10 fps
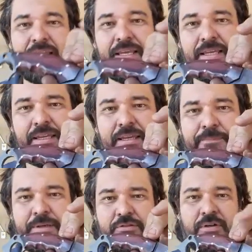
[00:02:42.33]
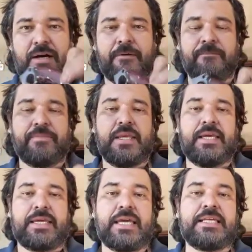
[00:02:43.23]
E, pessoal,
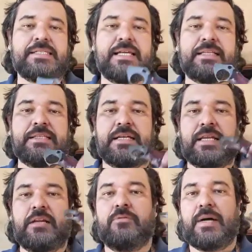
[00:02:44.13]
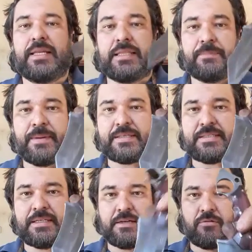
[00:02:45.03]
quem quiser estar tá adquirindo uma linda
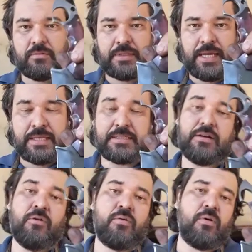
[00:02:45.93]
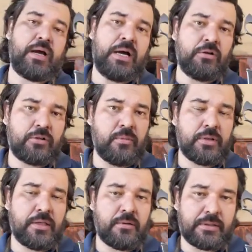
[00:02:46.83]
pecinha dessa ou qualquer outro
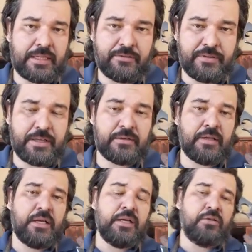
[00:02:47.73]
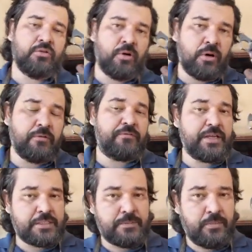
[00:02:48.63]
modelo que eu tenha feito, no
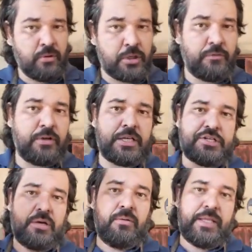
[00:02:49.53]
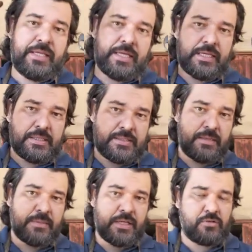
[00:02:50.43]
Facebook, eu vou deixar um link aqui em
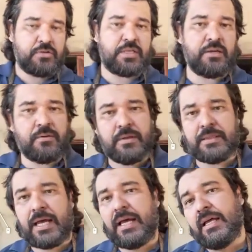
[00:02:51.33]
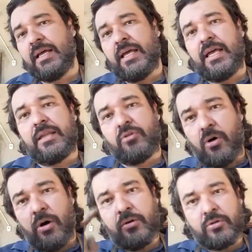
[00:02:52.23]
cima em azulzinho, tá? E
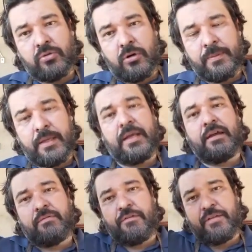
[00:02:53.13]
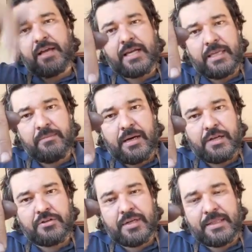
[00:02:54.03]
no YouTube, vai ficar aqui
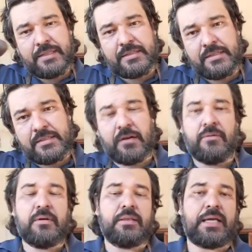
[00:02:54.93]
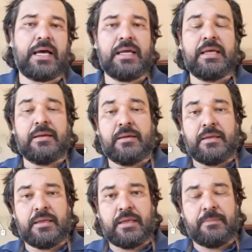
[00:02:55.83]
embaixo na descrição, tá?
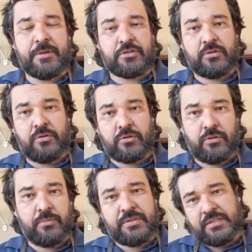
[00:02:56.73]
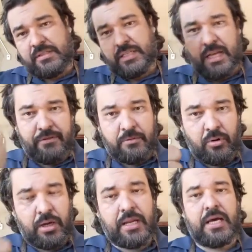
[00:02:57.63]
E pessoal do YouTube, se inscreva no
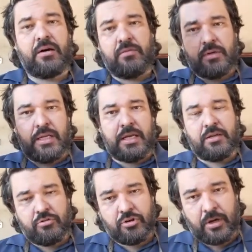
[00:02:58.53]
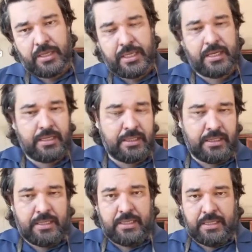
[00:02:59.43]
meu canal, clique no joinha
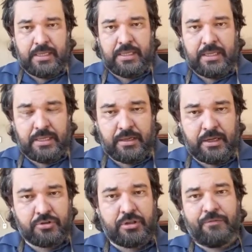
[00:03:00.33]
e ajuda a